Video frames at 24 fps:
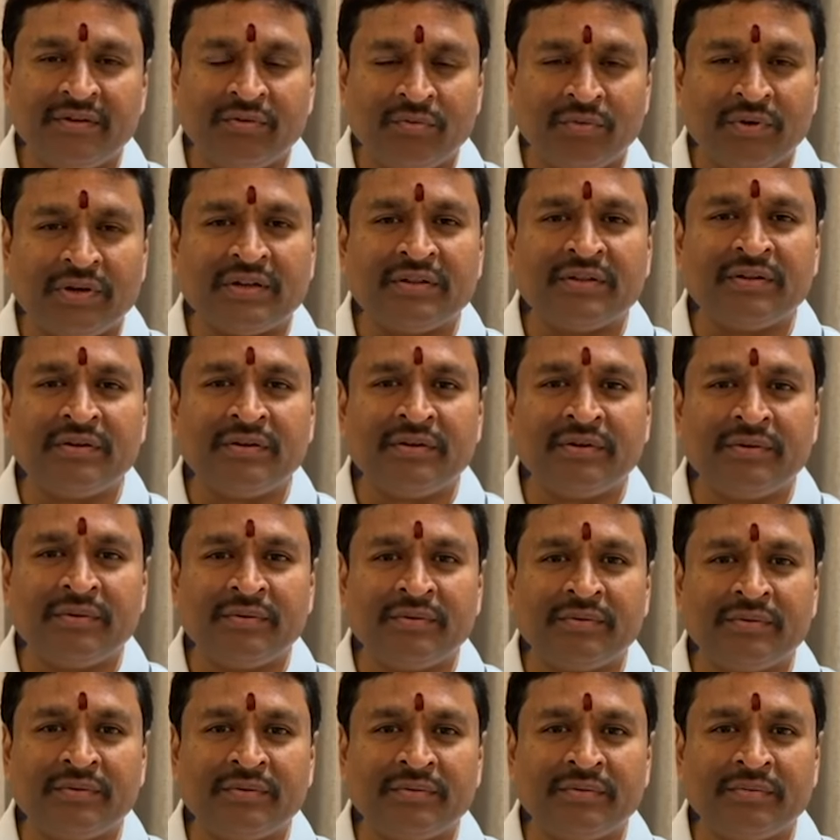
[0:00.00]
వరదల్లో
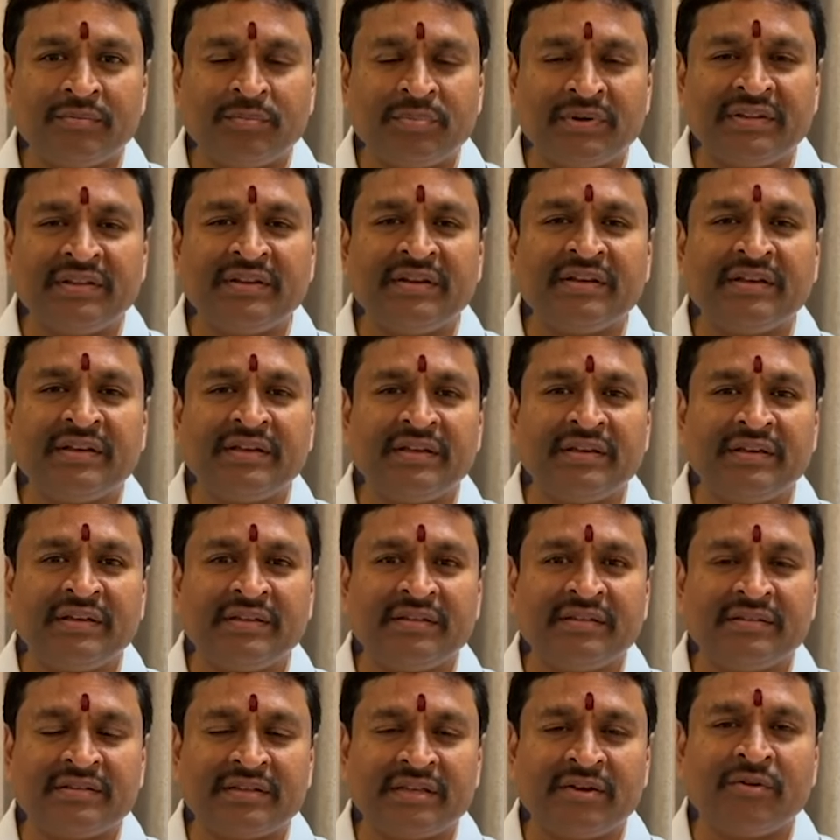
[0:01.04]
ప్రజలకి
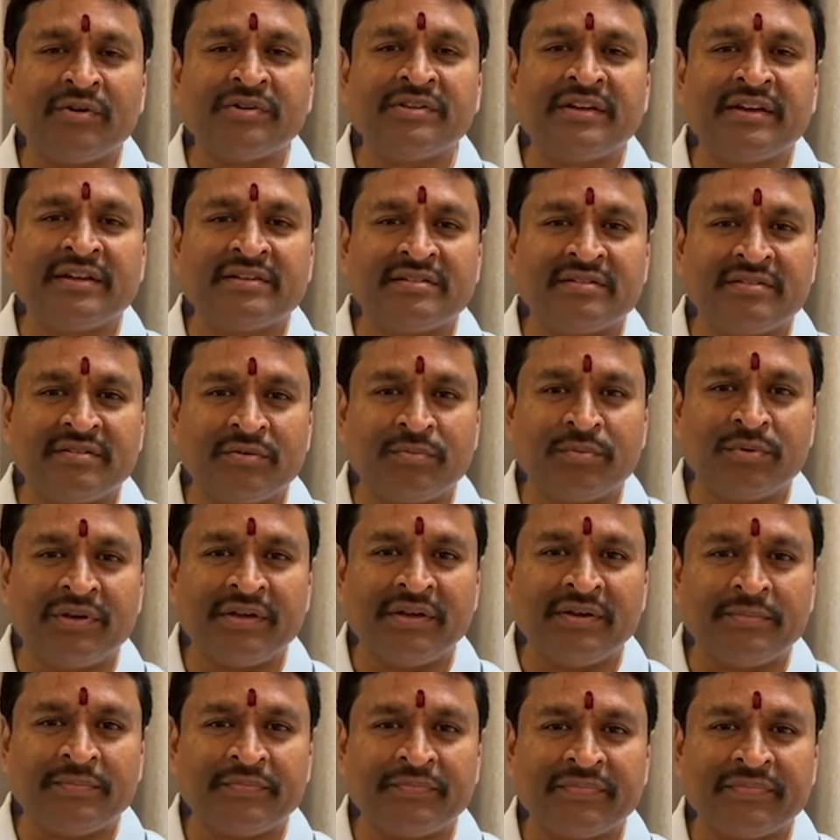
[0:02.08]
సేవ చేయాల్సింది పోయి